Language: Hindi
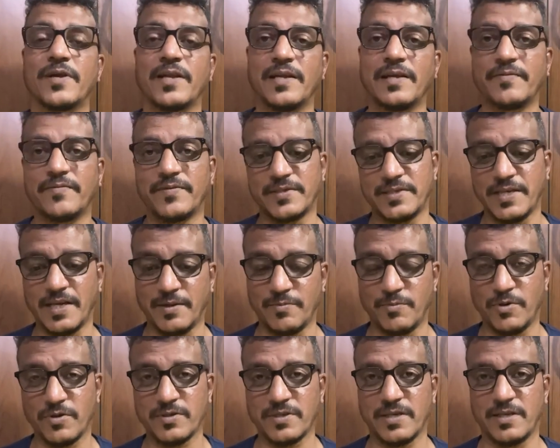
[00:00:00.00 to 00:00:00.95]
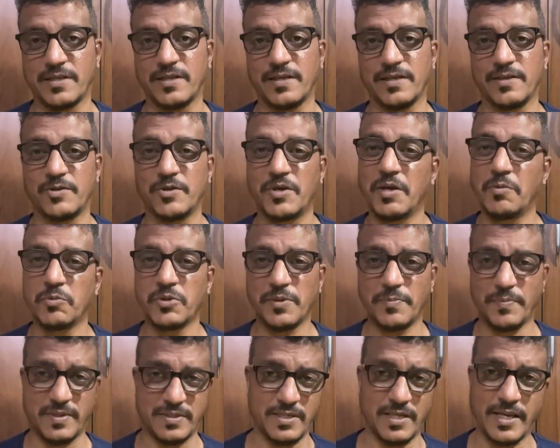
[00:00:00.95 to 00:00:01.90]
के लिए फिर से अनबॉक्स करते हैं तो ये मुझे
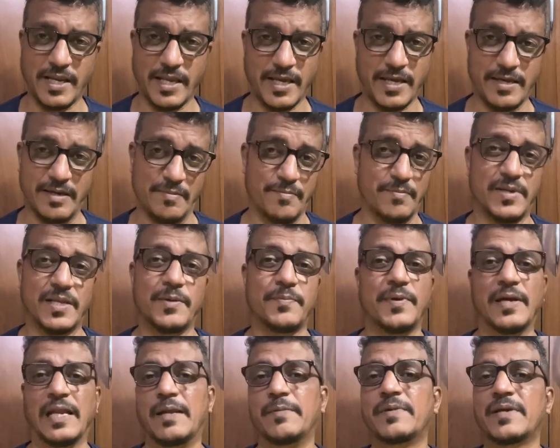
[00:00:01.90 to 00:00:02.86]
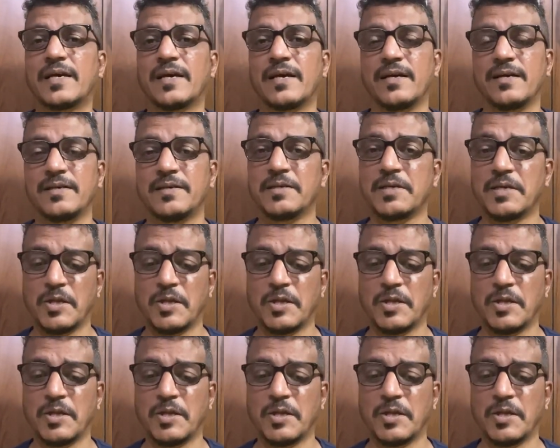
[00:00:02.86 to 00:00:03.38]
पसंद नहीं है मैंने पहले भी कहा है